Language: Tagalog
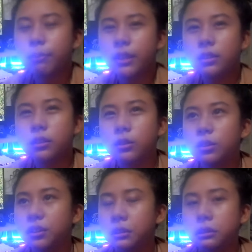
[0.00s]
best
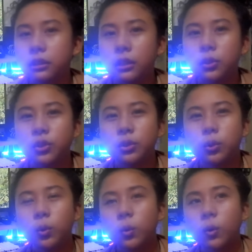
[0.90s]
ko is, ano
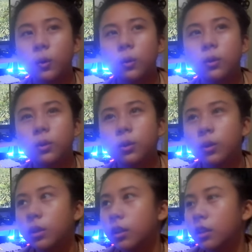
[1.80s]
siguro,
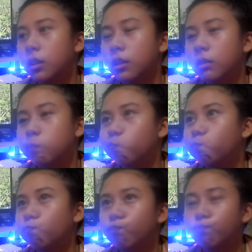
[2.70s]

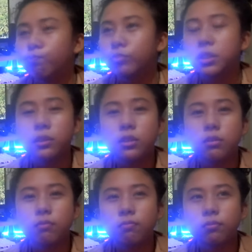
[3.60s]
um,
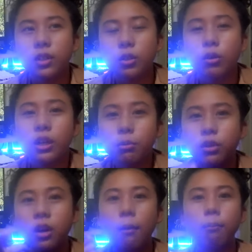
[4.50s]
kung alam
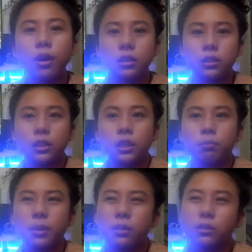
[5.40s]
niyo yung round bar sikat,
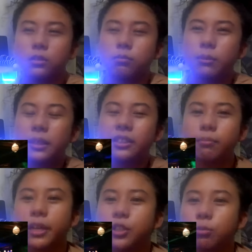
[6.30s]
pero
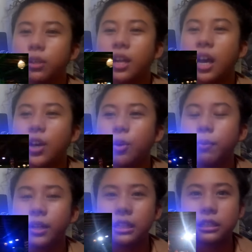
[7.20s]
medyo malayo.
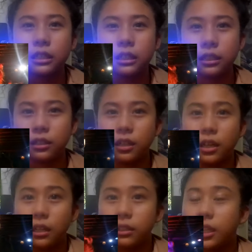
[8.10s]
Pag lasing,
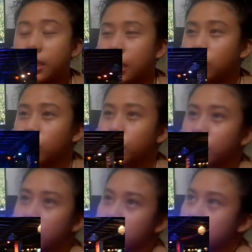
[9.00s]
delikado ito
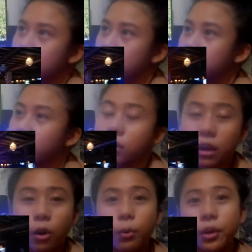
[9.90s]
pag lasing. Pero
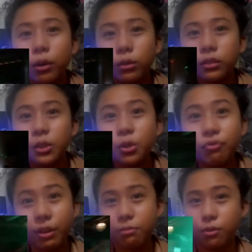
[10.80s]
nakauwi ako,
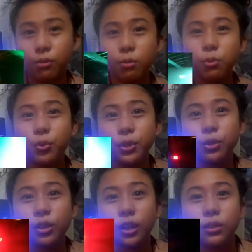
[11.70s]
nasurvive ko yung ano,
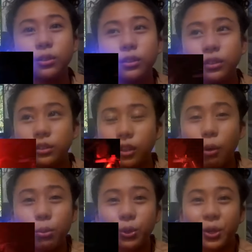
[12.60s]

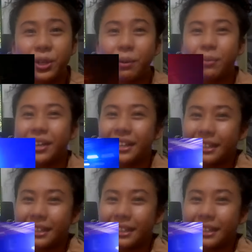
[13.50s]
mga kami.